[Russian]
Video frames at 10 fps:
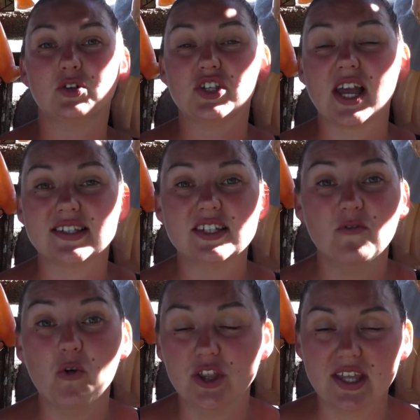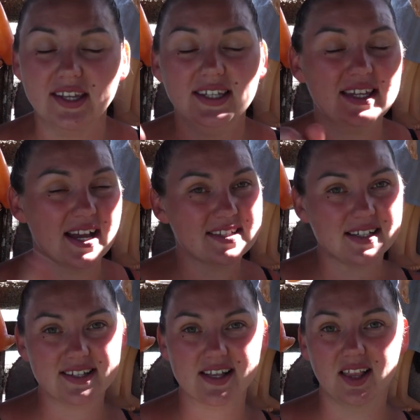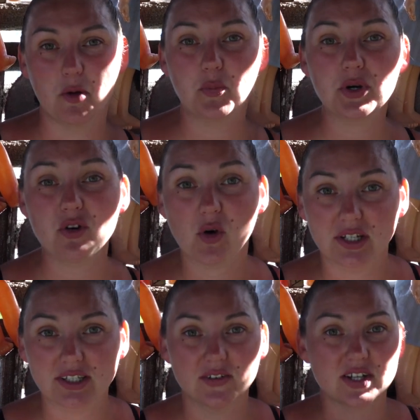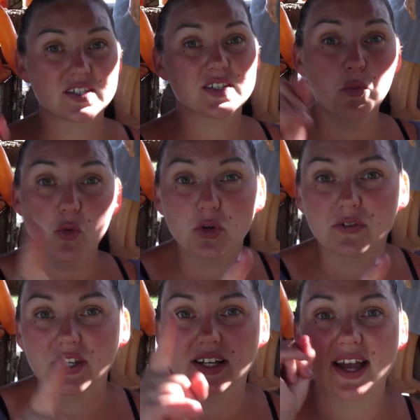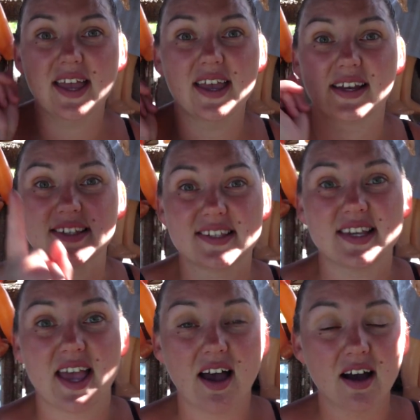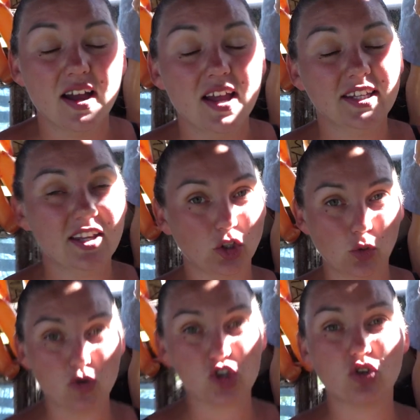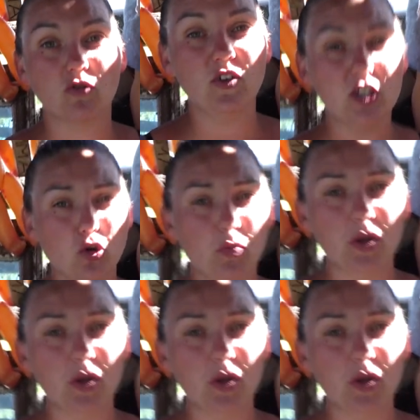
Друзья, сегодня я заказала проклятую проклятого смурфика Экзе. Я думаю, что видео